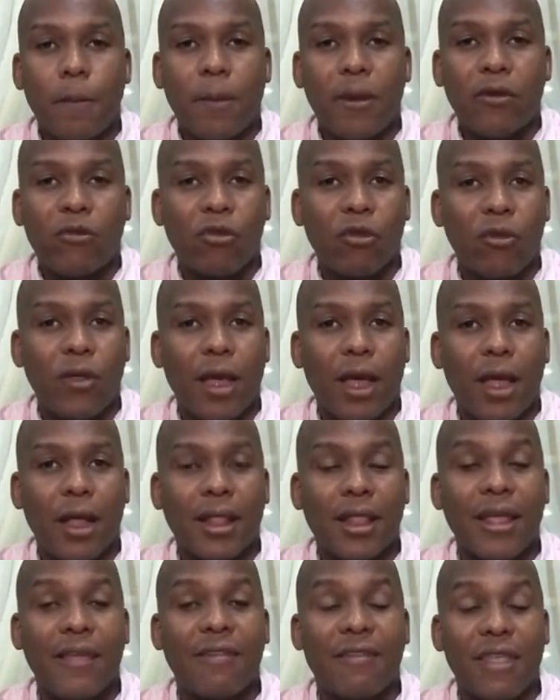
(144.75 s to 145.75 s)

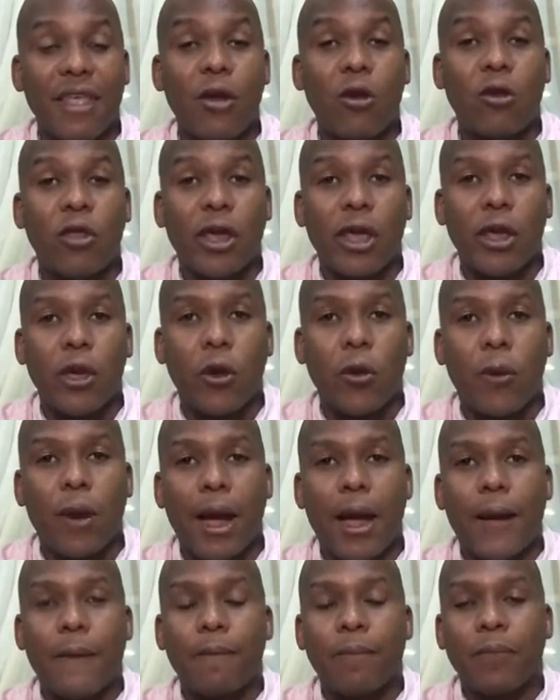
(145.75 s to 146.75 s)
persona testigo de
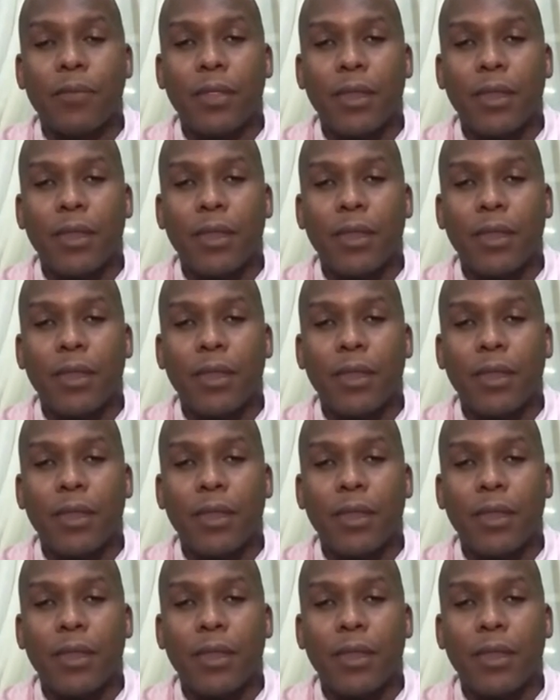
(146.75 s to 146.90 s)
Jehová